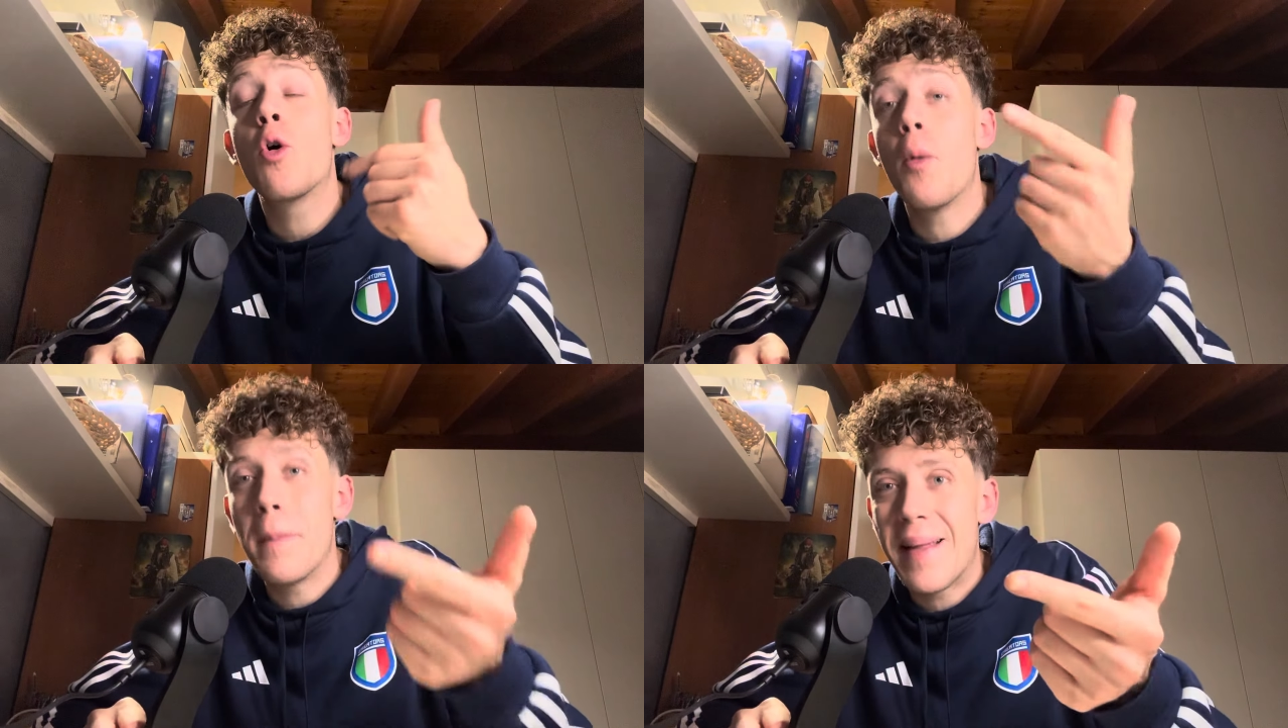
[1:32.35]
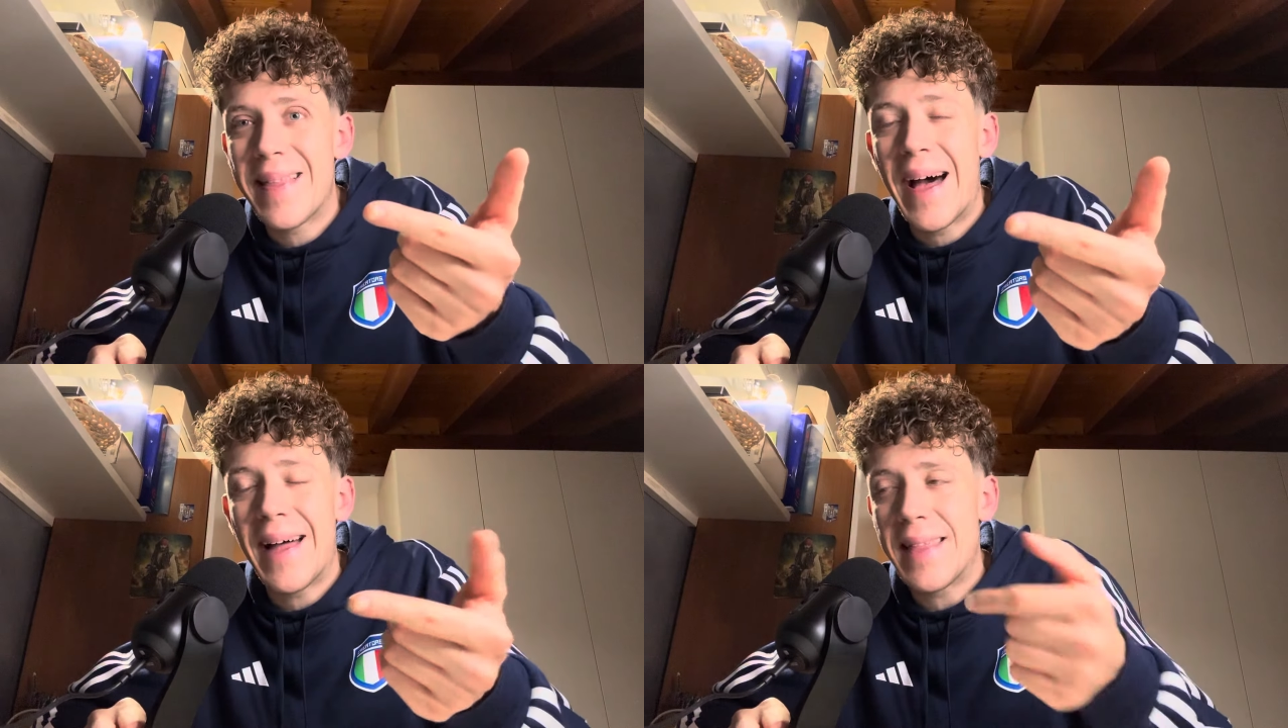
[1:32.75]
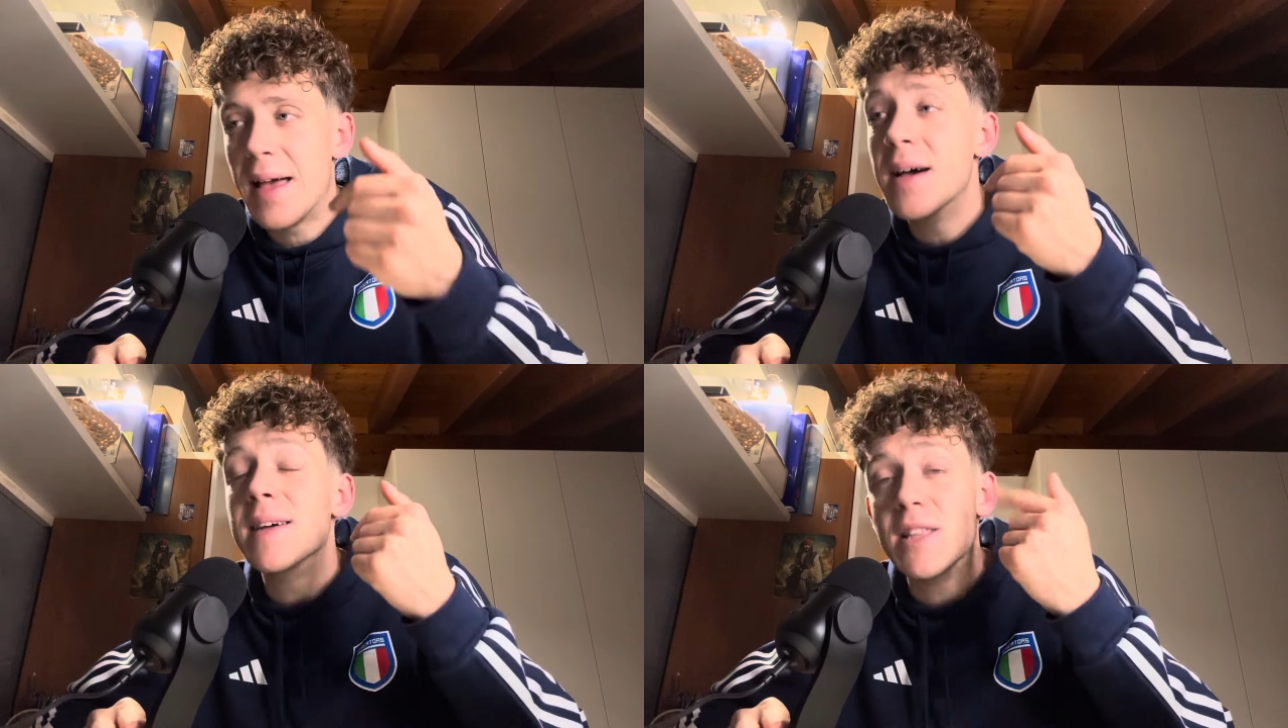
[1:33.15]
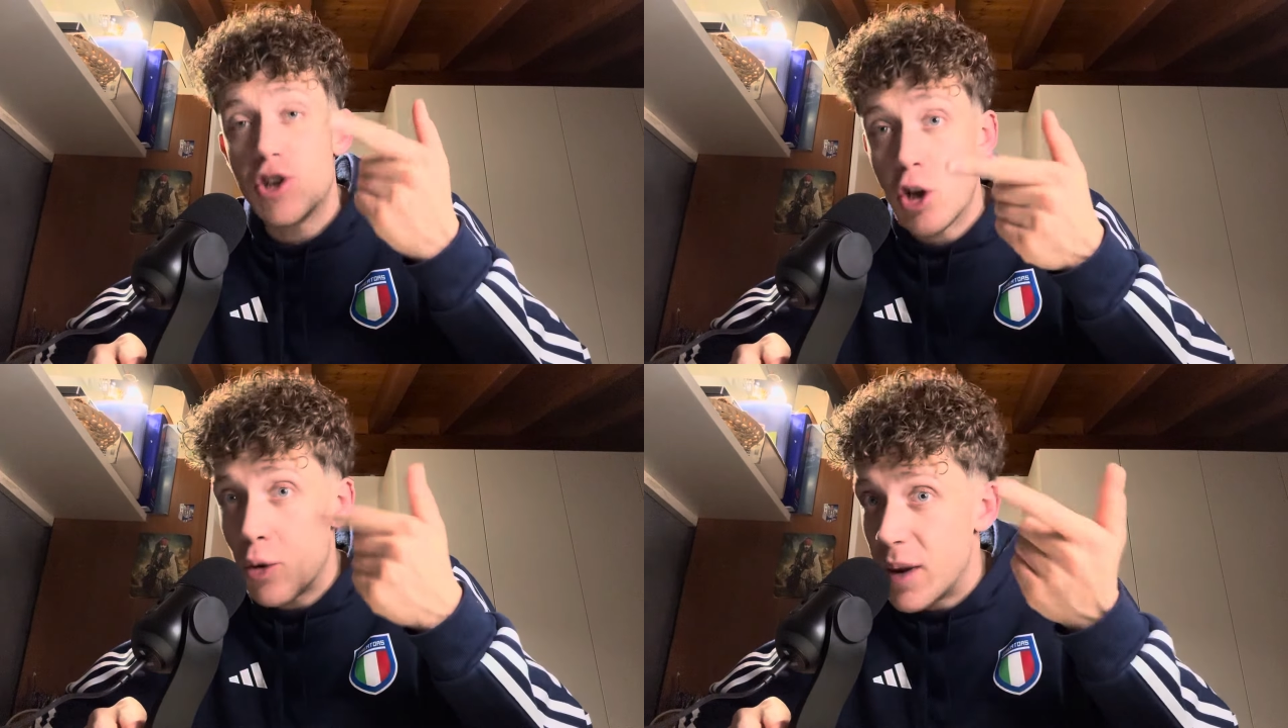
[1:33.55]
commentate
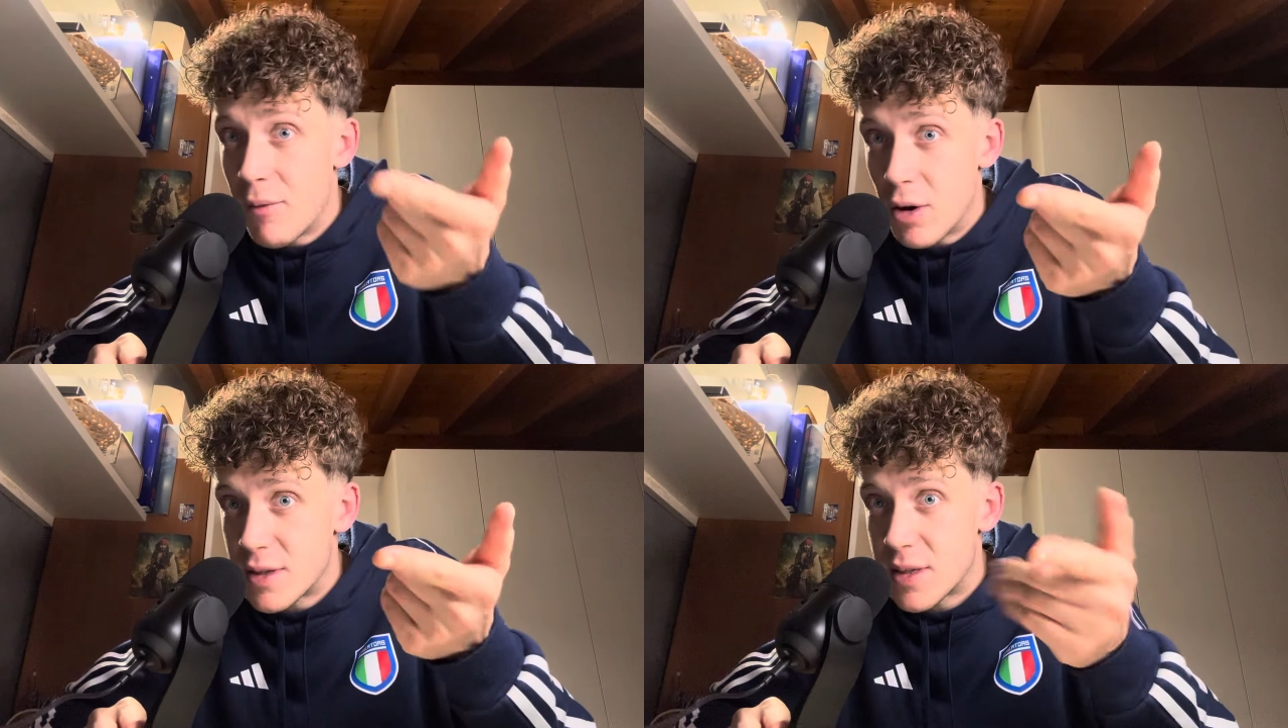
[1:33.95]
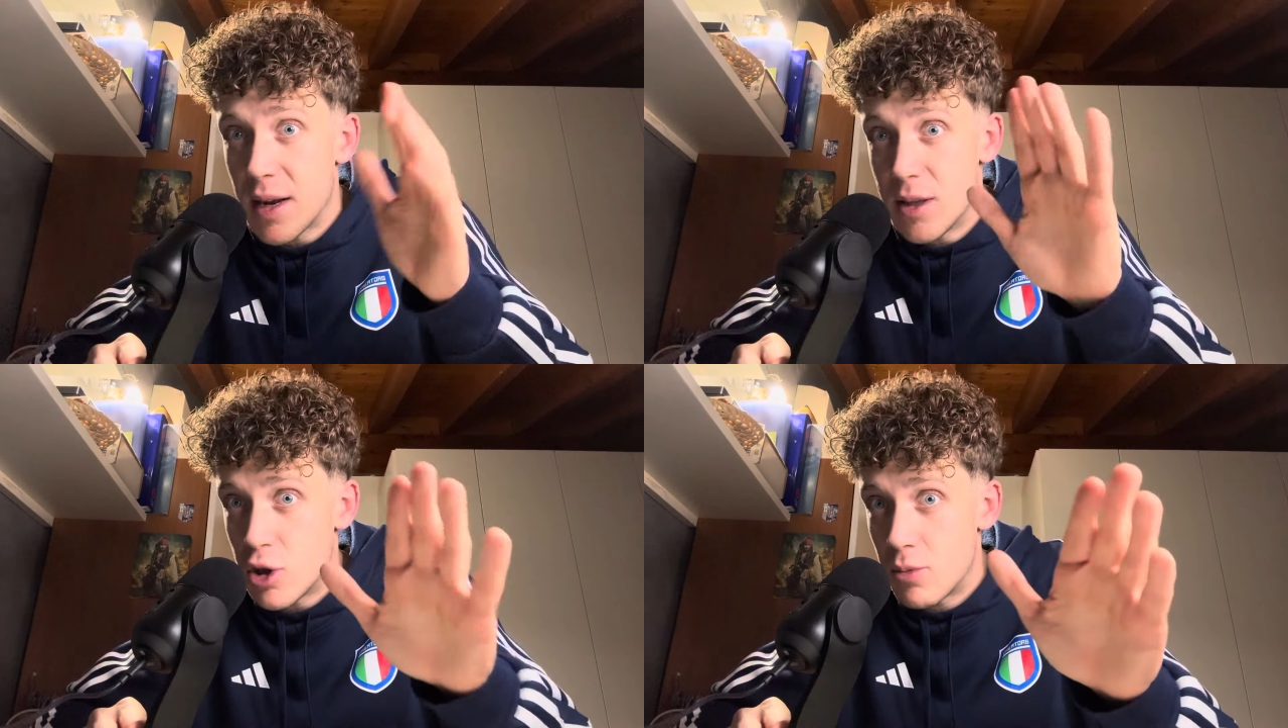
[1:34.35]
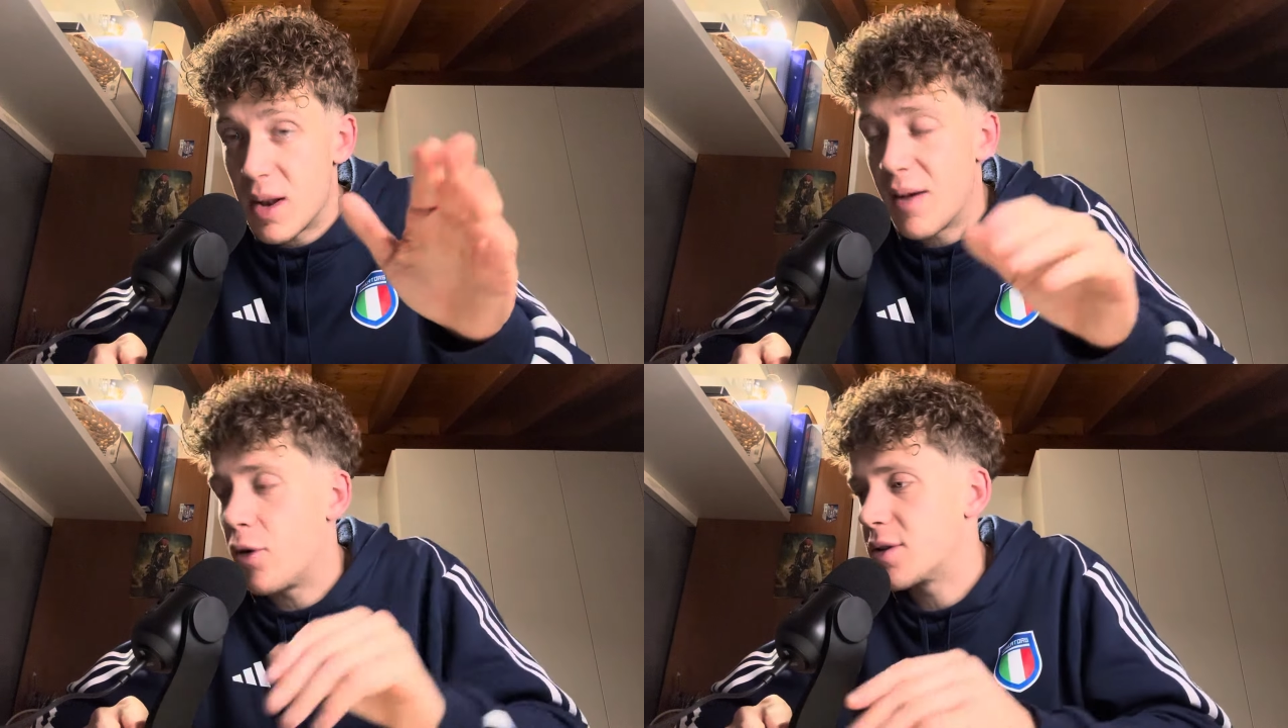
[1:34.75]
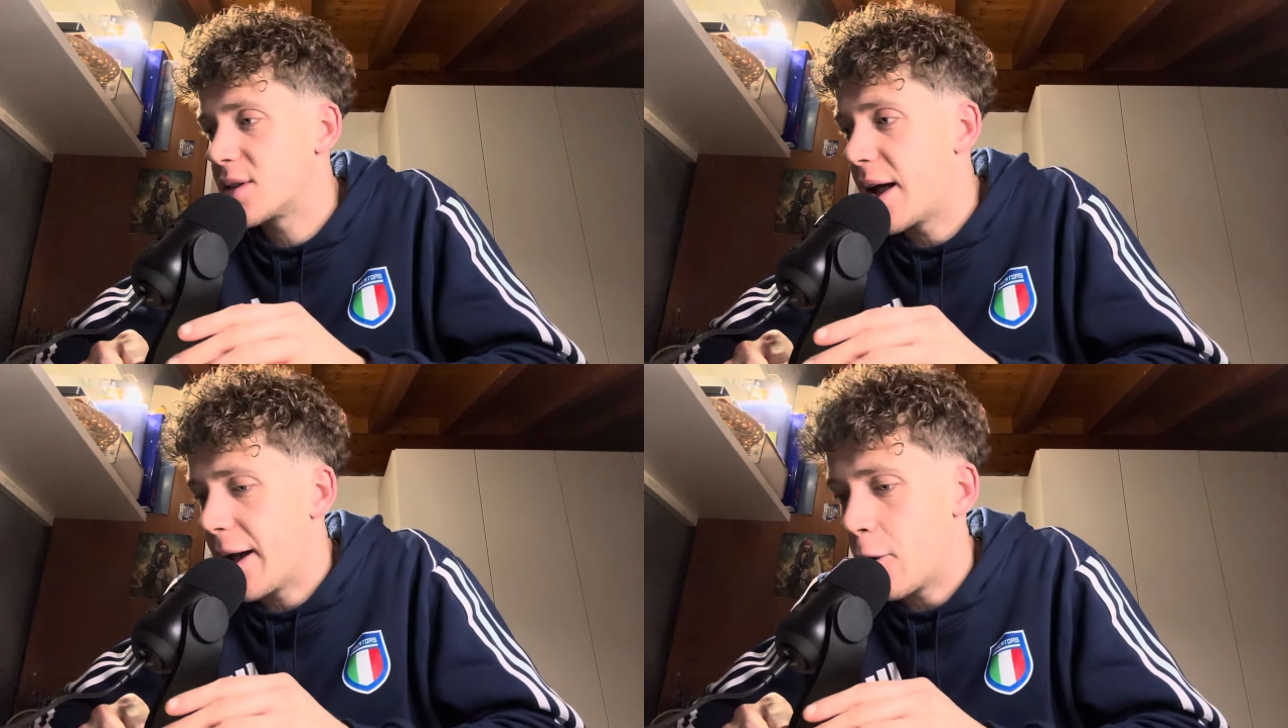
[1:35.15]
dicendomi le vostre, dicendomi la
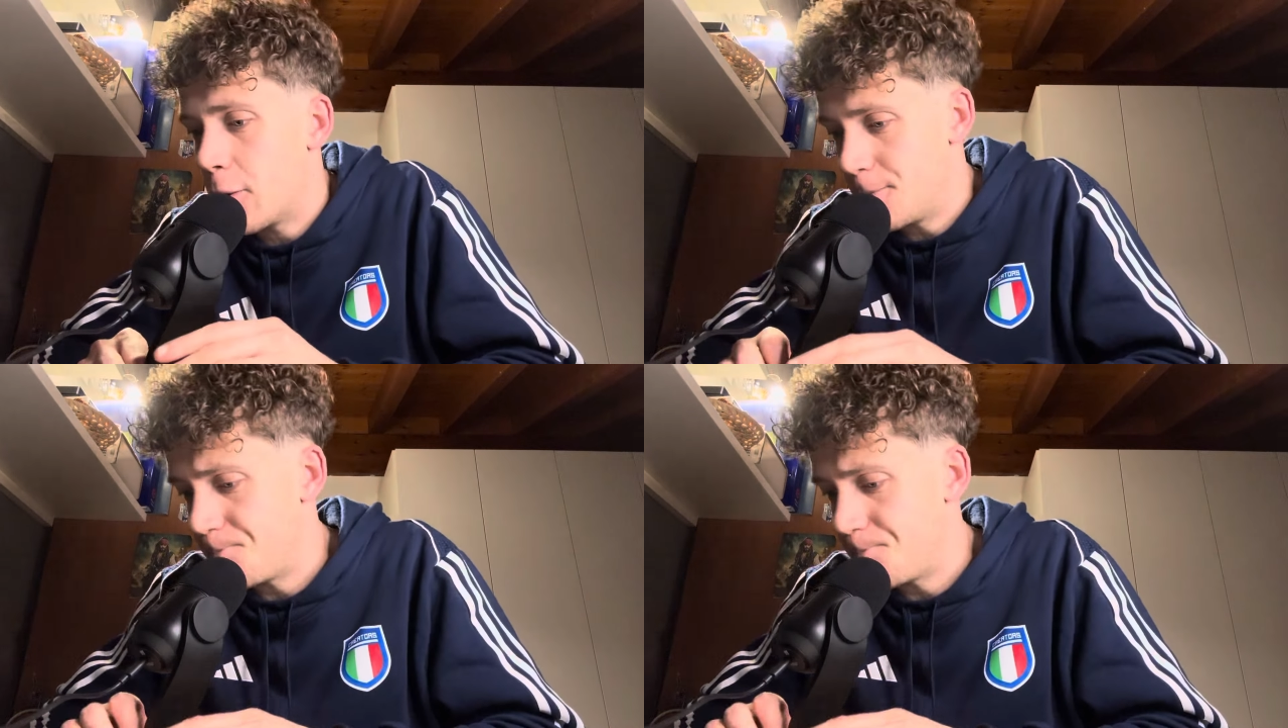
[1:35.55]
vostra, ecco,